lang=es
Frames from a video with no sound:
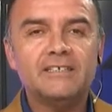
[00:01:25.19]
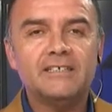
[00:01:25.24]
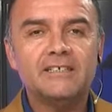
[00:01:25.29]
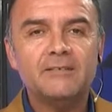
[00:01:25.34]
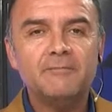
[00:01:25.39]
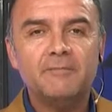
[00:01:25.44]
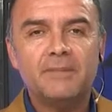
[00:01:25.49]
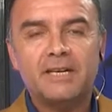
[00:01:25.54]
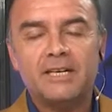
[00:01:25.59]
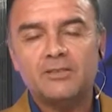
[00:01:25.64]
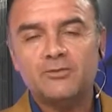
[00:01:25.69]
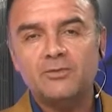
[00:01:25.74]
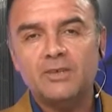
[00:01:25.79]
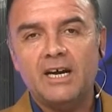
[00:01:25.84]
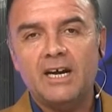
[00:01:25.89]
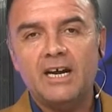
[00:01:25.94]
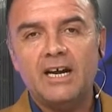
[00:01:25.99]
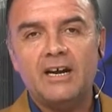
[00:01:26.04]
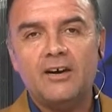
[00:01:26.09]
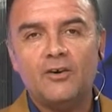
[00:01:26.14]
Alta
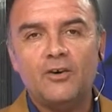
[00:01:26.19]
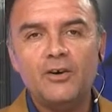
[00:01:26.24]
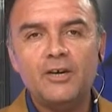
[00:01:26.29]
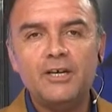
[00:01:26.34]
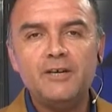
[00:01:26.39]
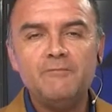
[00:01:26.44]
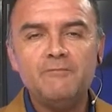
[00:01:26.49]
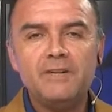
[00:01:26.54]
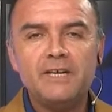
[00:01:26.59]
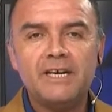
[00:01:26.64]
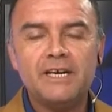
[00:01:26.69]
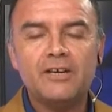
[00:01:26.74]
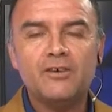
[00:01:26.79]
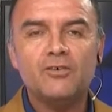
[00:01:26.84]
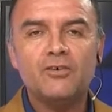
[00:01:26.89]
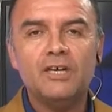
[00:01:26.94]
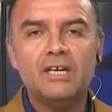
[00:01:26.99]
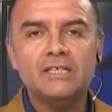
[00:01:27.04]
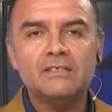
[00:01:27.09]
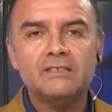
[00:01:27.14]
temperatura hoy
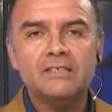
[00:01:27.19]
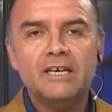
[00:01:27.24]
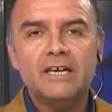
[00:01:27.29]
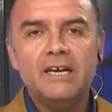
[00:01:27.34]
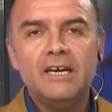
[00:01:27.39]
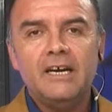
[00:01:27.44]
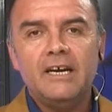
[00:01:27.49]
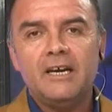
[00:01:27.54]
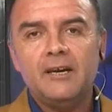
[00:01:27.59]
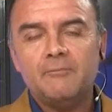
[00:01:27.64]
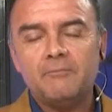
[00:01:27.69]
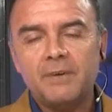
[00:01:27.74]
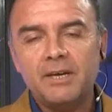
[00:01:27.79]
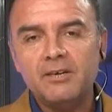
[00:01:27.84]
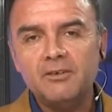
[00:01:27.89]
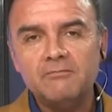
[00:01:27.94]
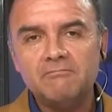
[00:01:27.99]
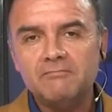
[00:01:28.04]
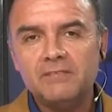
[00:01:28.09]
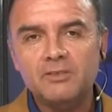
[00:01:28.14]
miércoles eh,
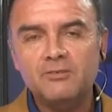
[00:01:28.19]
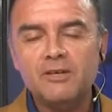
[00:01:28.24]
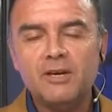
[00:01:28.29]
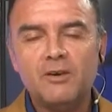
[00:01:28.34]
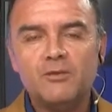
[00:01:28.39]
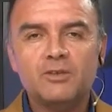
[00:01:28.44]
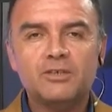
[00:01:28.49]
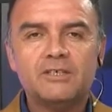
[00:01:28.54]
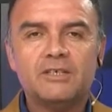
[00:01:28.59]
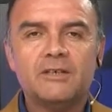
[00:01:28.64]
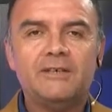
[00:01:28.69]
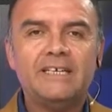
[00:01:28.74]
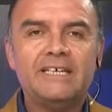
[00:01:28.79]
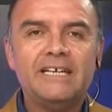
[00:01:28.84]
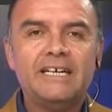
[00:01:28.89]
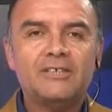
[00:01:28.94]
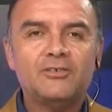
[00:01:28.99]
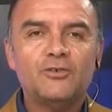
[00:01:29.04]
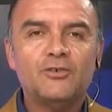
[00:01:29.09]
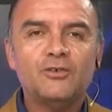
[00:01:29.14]
pero de una u otra
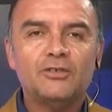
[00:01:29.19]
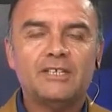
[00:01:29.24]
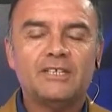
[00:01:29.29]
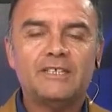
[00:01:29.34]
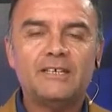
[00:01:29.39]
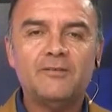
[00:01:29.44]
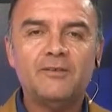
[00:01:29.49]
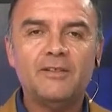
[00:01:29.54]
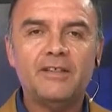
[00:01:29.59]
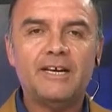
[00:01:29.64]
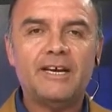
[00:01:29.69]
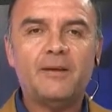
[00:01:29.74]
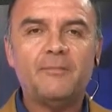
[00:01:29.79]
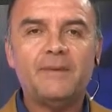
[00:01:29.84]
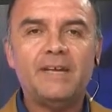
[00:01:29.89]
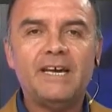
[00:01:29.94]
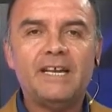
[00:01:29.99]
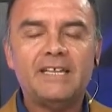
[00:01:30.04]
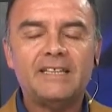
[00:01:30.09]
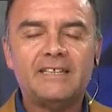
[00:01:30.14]
manera todos tratamos de
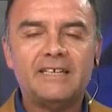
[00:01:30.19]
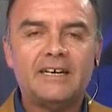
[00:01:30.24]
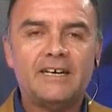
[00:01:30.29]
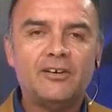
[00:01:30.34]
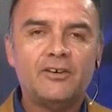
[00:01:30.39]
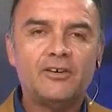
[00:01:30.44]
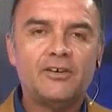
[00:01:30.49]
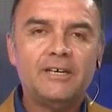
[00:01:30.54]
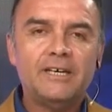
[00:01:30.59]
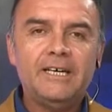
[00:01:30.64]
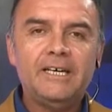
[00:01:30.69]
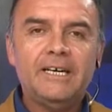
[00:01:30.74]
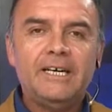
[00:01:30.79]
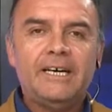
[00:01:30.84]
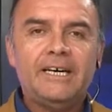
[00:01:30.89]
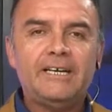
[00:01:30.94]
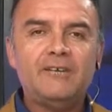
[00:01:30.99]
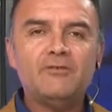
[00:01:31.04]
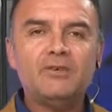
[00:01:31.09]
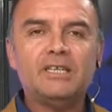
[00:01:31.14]
capear este calor
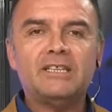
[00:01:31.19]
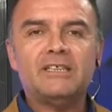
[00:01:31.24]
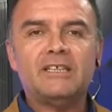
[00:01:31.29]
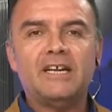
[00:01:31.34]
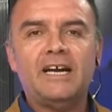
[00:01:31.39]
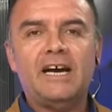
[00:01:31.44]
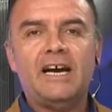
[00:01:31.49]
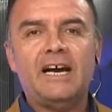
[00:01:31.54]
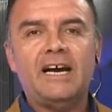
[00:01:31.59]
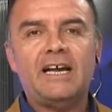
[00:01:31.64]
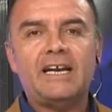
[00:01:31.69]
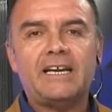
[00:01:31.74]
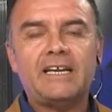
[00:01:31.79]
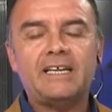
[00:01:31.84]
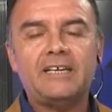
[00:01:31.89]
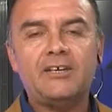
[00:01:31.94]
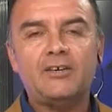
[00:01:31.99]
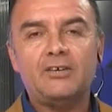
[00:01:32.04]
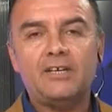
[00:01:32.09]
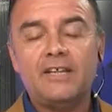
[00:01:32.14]
en nuestra
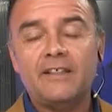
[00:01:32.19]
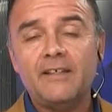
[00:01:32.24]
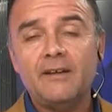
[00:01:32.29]
región.